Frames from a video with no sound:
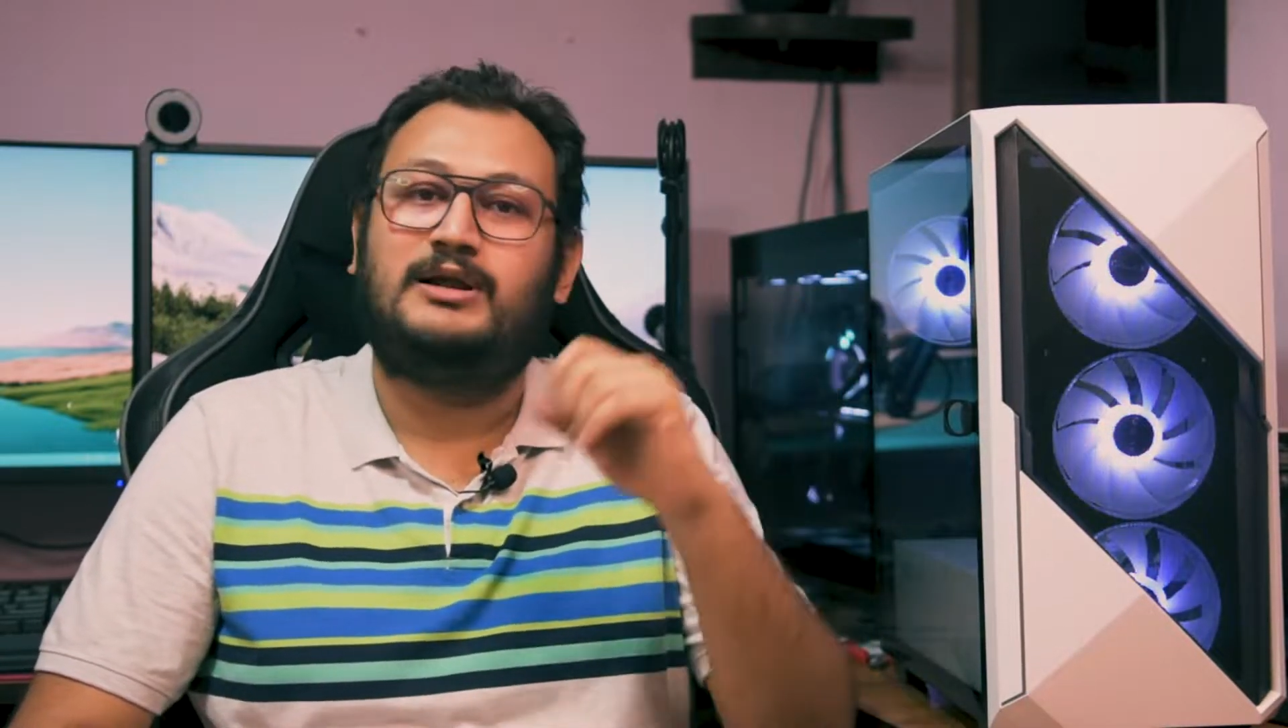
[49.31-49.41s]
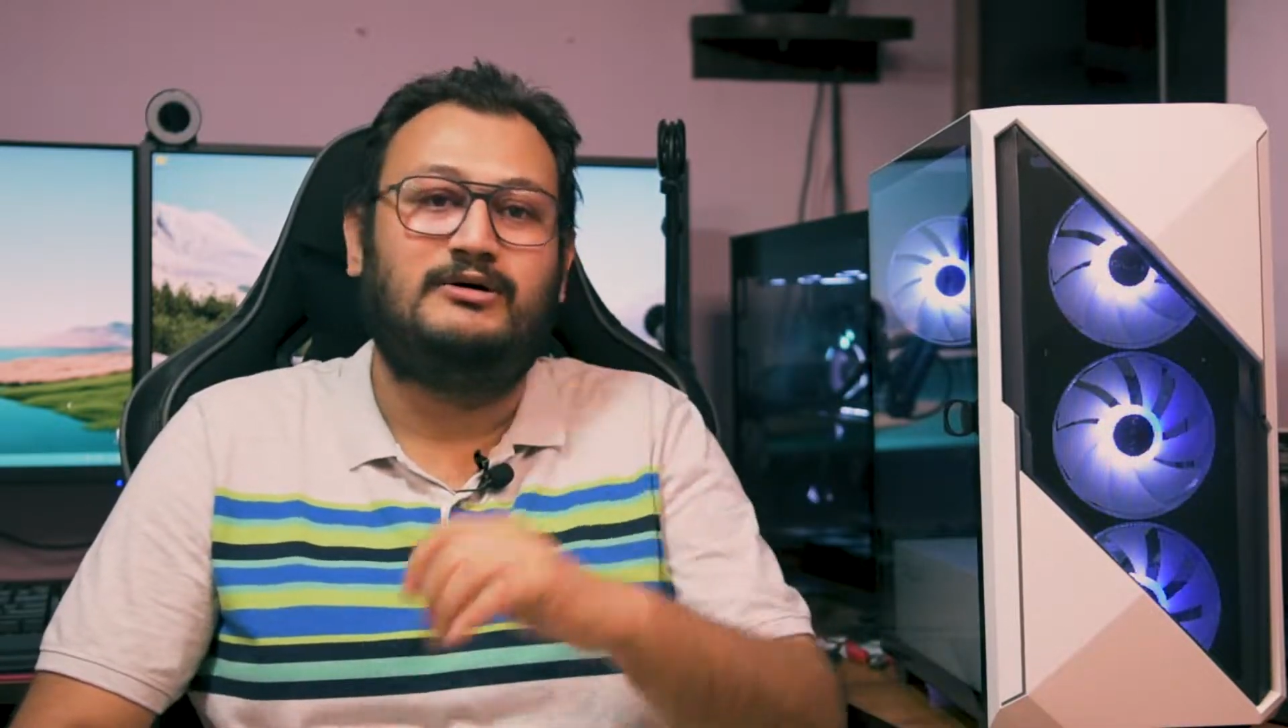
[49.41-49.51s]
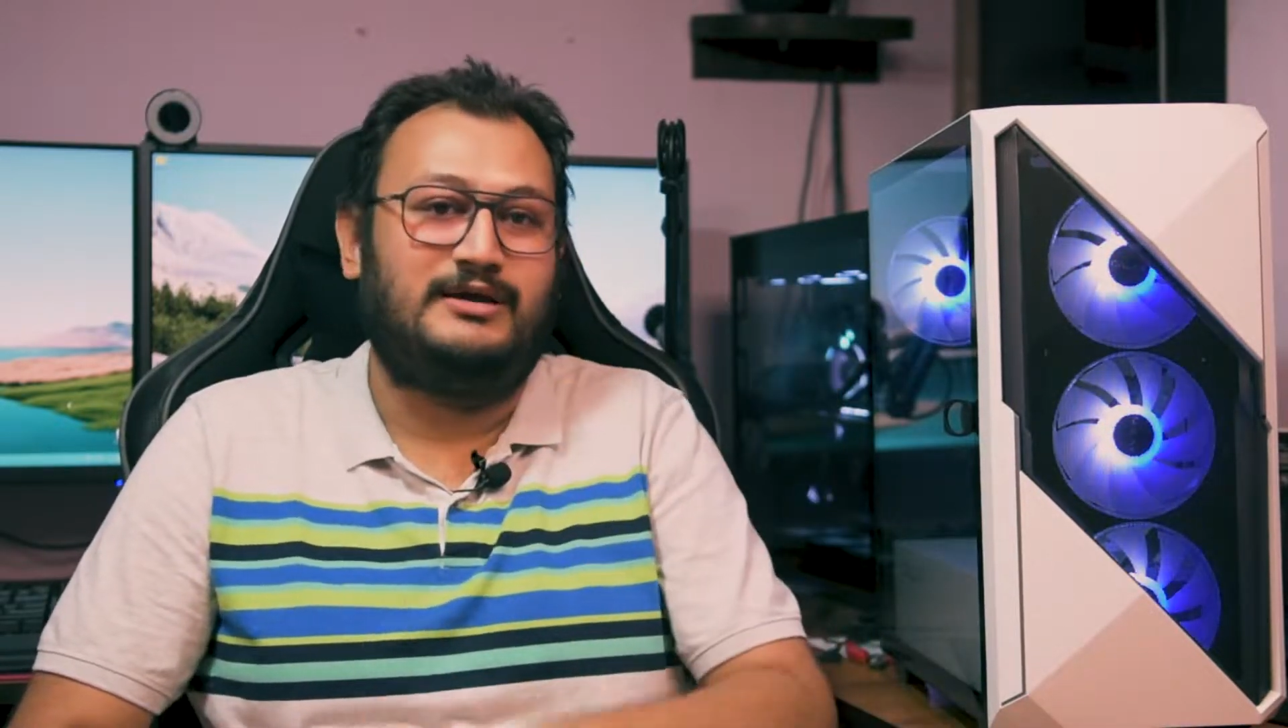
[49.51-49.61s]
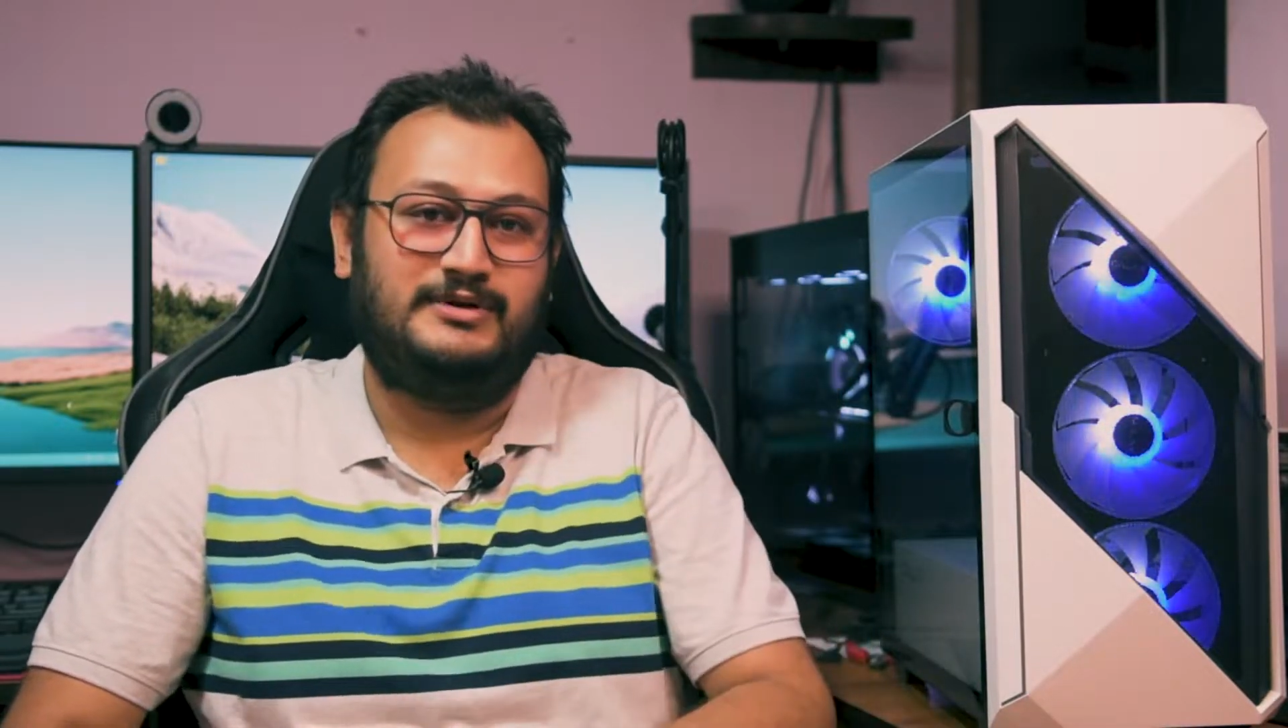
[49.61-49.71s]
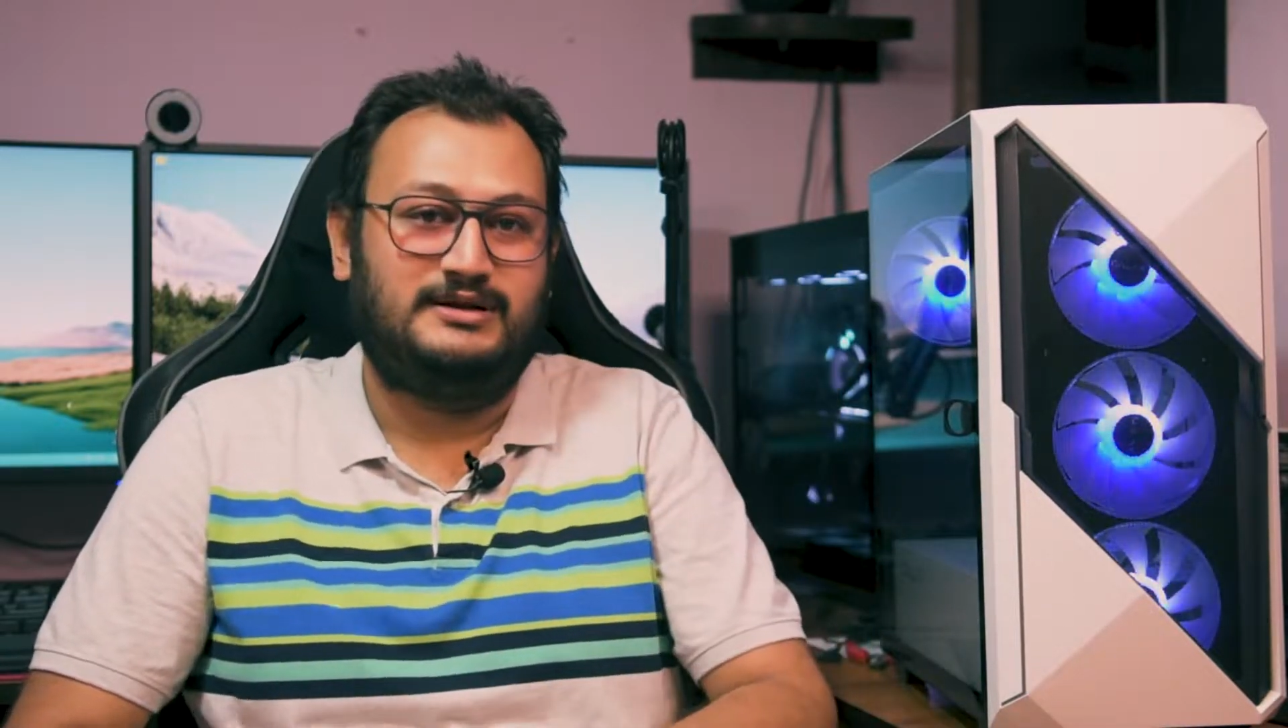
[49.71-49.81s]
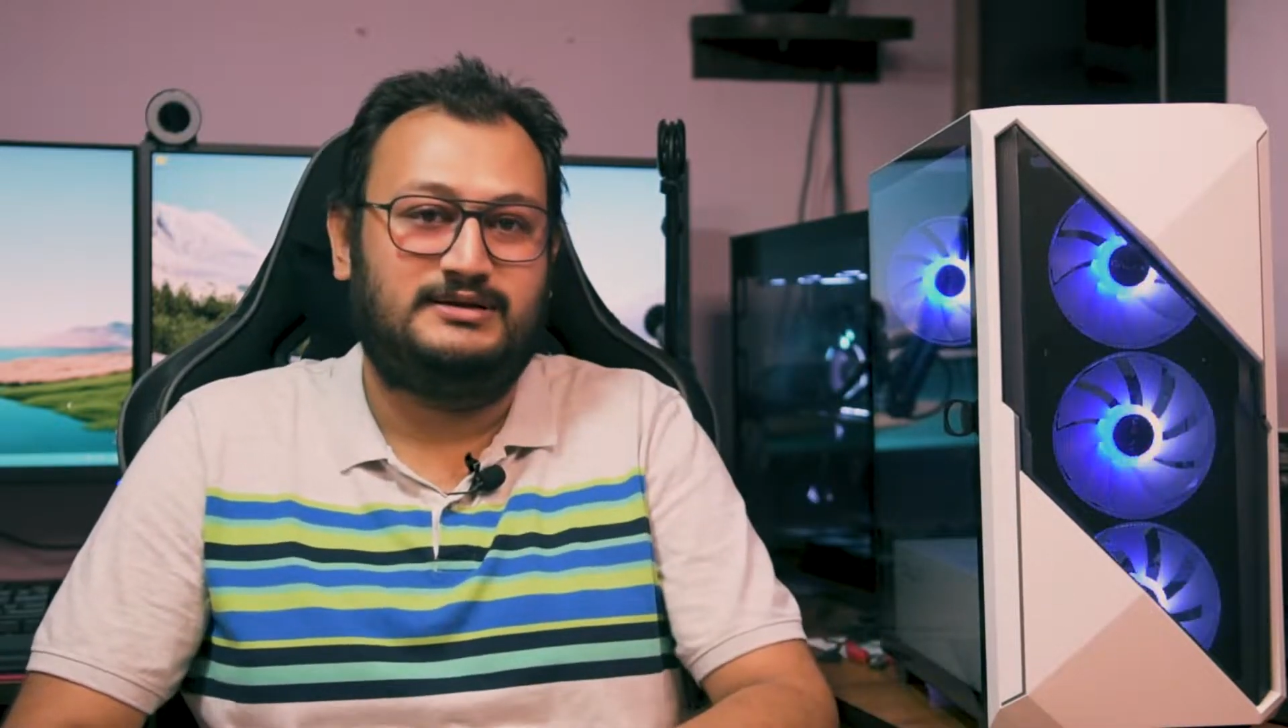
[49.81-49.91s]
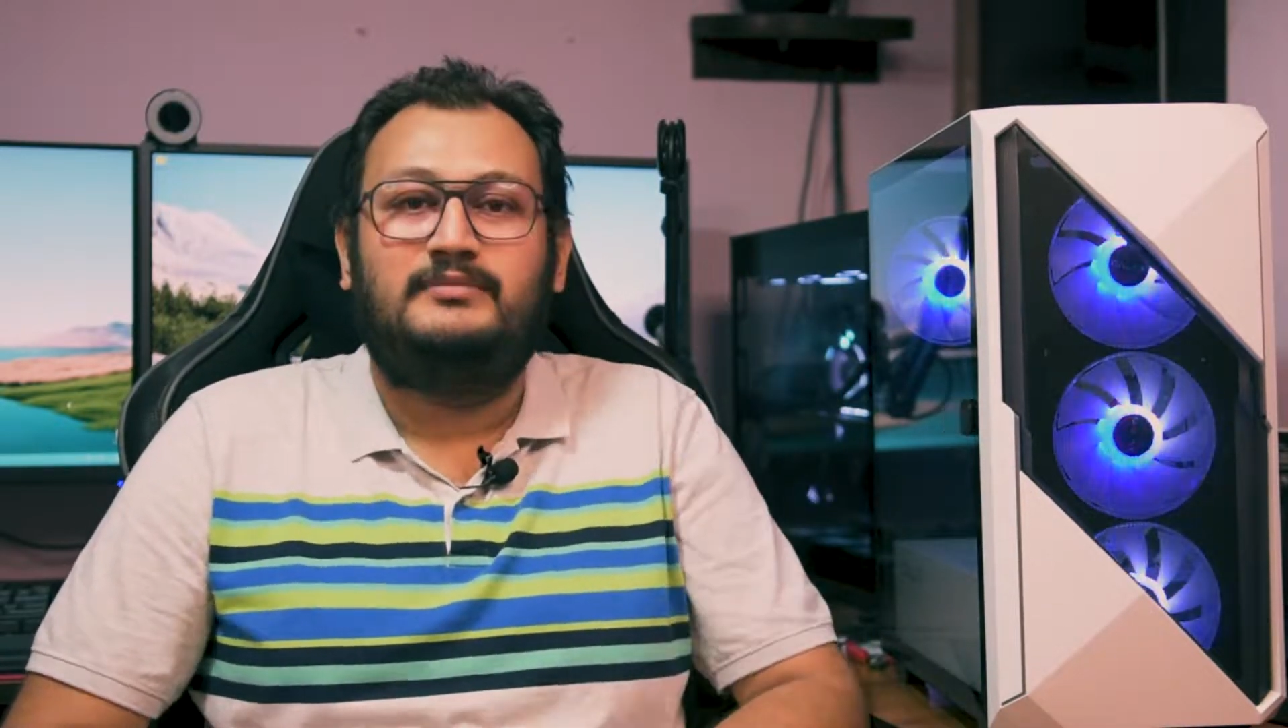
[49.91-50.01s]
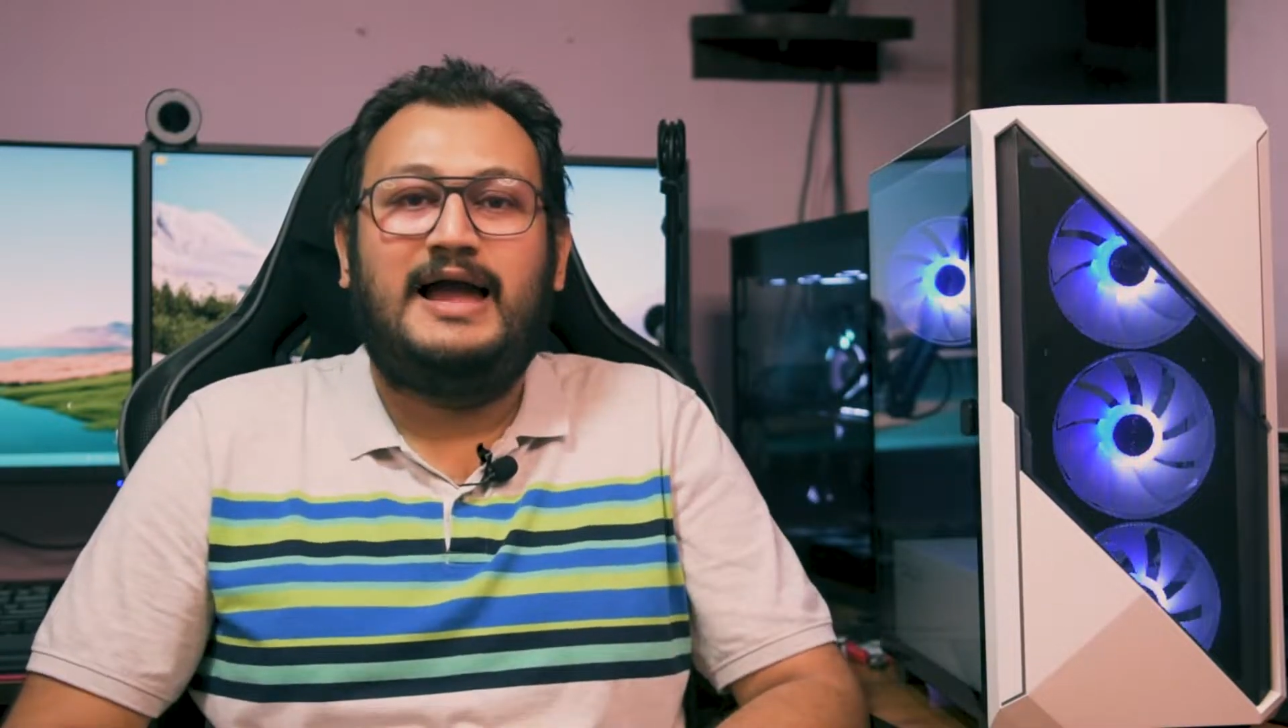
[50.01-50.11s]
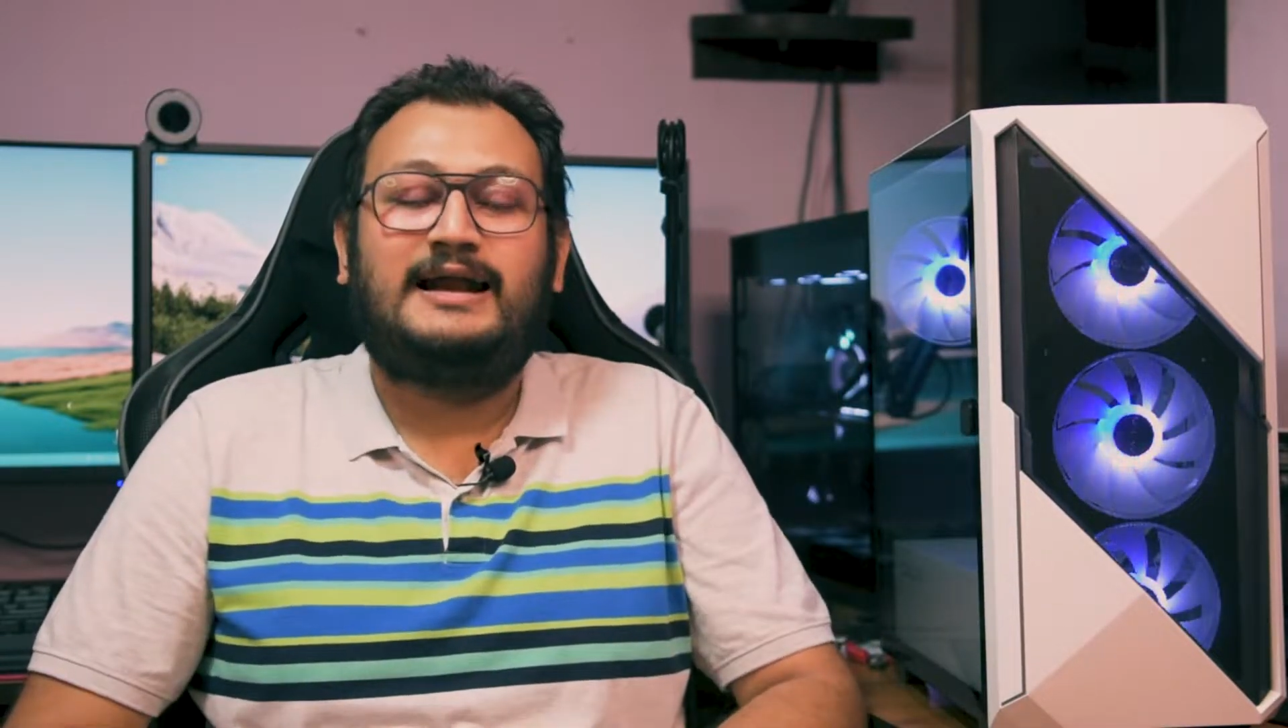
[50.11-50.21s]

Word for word: ভালো ক্যান্ডিডেট